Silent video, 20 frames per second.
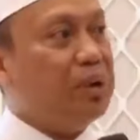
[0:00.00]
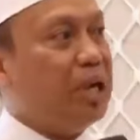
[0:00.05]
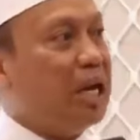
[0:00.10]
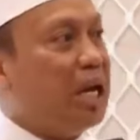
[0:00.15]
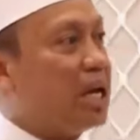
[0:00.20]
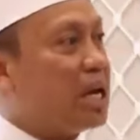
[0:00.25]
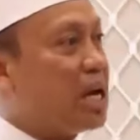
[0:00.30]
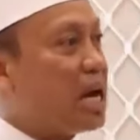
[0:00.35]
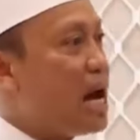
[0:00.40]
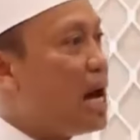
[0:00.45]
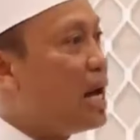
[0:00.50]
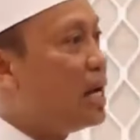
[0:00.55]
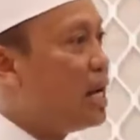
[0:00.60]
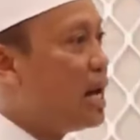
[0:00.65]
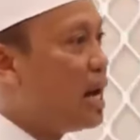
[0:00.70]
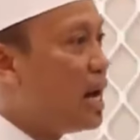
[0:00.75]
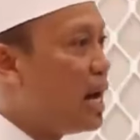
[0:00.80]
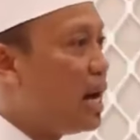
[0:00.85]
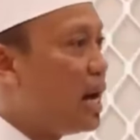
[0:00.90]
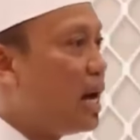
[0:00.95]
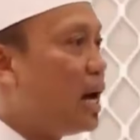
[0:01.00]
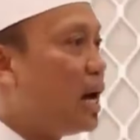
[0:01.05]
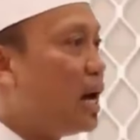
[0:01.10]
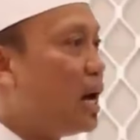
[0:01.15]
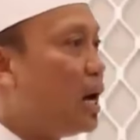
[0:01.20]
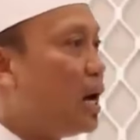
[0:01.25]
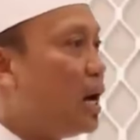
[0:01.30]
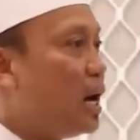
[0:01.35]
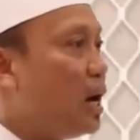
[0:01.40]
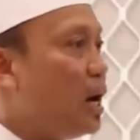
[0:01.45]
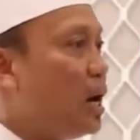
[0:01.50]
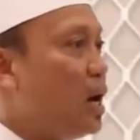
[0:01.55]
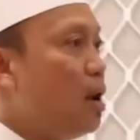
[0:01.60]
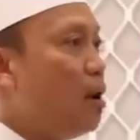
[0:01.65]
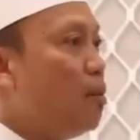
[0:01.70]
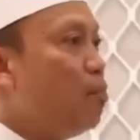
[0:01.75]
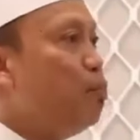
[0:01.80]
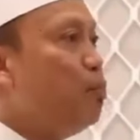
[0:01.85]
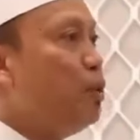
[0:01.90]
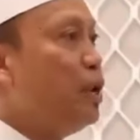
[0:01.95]
Pilkada,
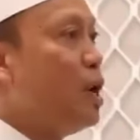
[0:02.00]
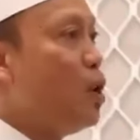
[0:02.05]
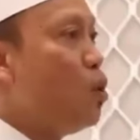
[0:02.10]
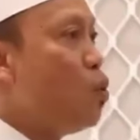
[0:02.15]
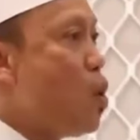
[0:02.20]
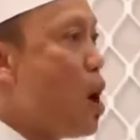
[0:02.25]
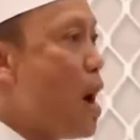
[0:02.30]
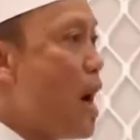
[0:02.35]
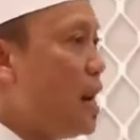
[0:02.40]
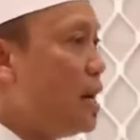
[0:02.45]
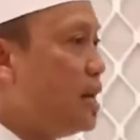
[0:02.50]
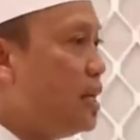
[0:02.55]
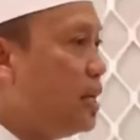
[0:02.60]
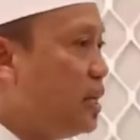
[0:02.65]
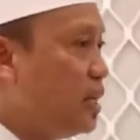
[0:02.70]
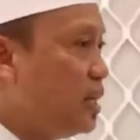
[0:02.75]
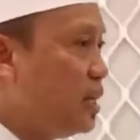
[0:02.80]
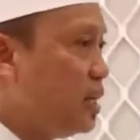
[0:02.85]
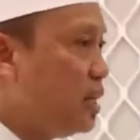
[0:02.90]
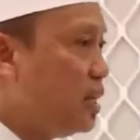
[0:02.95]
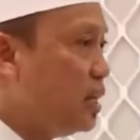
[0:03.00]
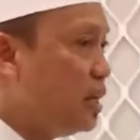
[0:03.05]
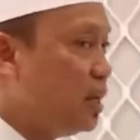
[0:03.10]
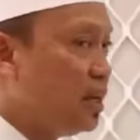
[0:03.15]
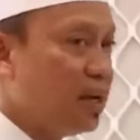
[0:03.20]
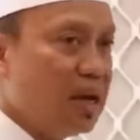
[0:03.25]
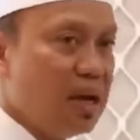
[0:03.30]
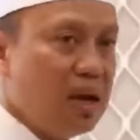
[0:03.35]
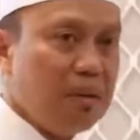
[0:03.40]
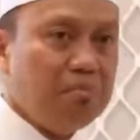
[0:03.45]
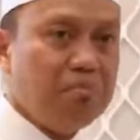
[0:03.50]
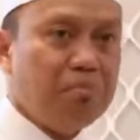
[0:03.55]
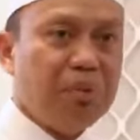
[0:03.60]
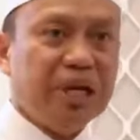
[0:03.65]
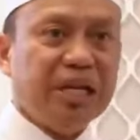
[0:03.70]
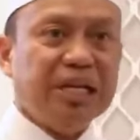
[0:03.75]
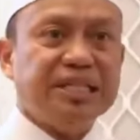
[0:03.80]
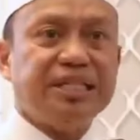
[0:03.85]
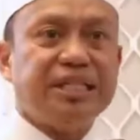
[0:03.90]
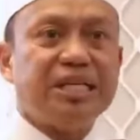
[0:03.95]
pilwali,
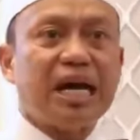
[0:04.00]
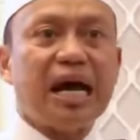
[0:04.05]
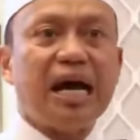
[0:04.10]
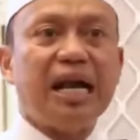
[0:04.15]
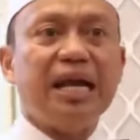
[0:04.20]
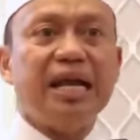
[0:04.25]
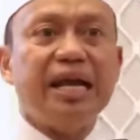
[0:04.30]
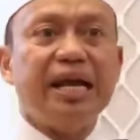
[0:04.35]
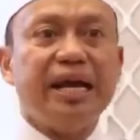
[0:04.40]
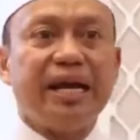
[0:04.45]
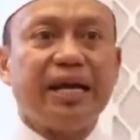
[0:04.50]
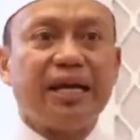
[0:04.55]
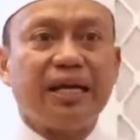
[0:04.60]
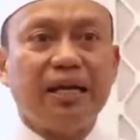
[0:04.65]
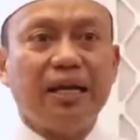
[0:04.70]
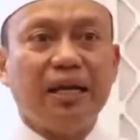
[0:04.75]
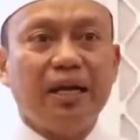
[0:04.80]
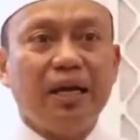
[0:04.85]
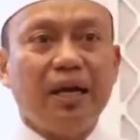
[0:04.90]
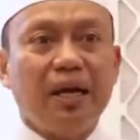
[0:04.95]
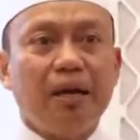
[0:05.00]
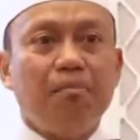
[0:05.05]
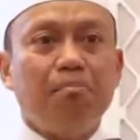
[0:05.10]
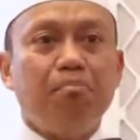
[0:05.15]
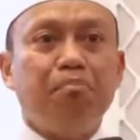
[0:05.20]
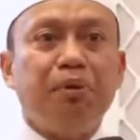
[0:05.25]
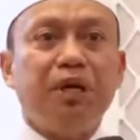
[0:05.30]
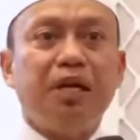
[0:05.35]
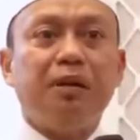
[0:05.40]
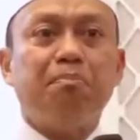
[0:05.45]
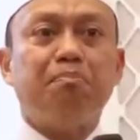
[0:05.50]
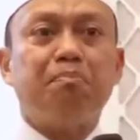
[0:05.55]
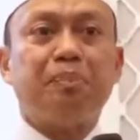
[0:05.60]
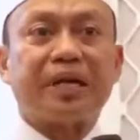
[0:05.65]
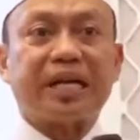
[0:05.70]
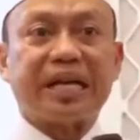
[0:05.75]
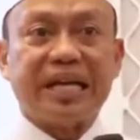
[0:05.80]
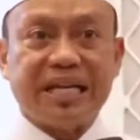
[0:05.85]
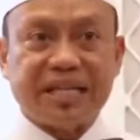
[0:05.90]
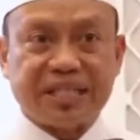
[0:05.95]
pilcaleg,
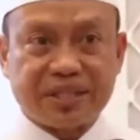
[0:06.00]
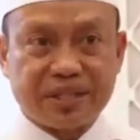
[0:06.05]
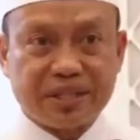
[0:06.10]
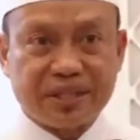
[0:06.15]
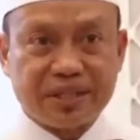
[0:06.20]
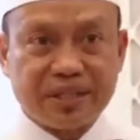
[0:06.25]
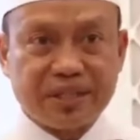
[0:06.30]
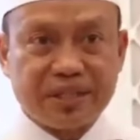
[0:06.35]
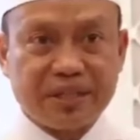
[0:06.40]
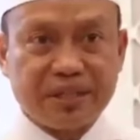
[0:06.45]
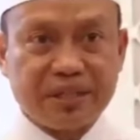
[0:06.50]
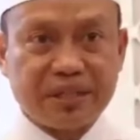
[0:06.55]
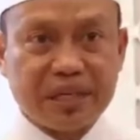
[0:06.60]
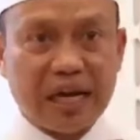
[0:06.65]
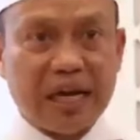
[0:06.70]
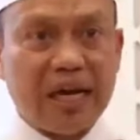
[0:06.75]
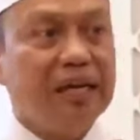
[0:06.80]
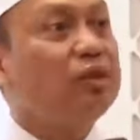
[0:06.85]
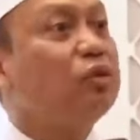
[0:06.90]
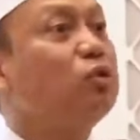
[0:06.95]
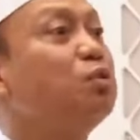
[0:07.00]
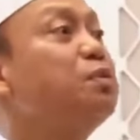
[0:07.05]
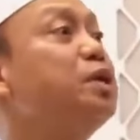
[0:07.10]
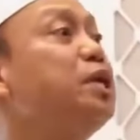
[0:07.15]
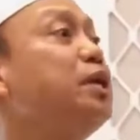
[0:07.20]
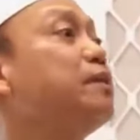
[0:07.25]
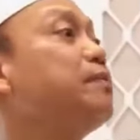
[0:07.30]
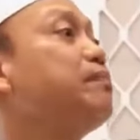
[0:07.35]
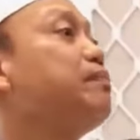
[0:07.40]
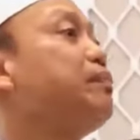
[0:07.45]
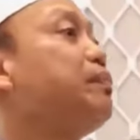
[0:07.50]
pilpres. Nah itu bi.